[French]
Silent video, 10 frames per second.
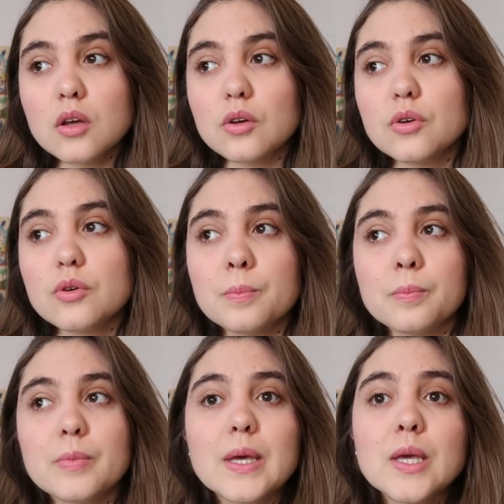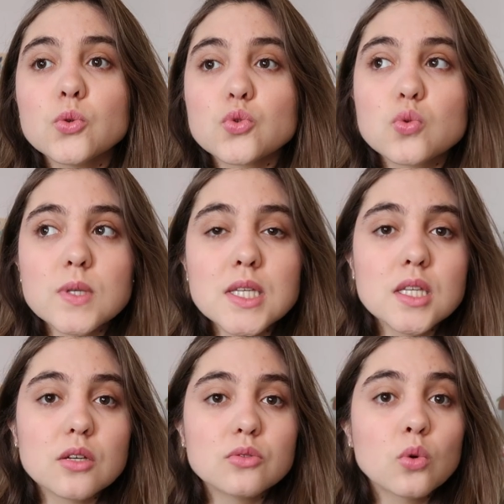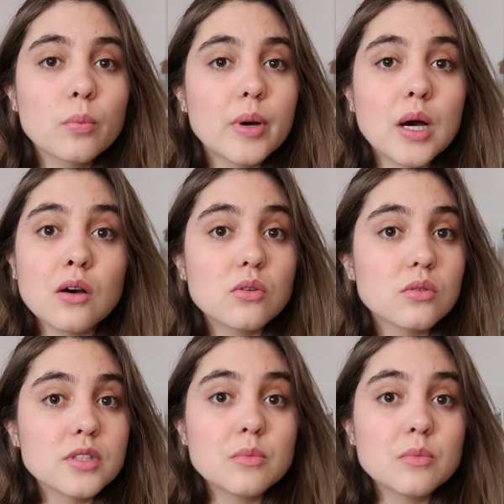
Euh, et on suit non pas euh,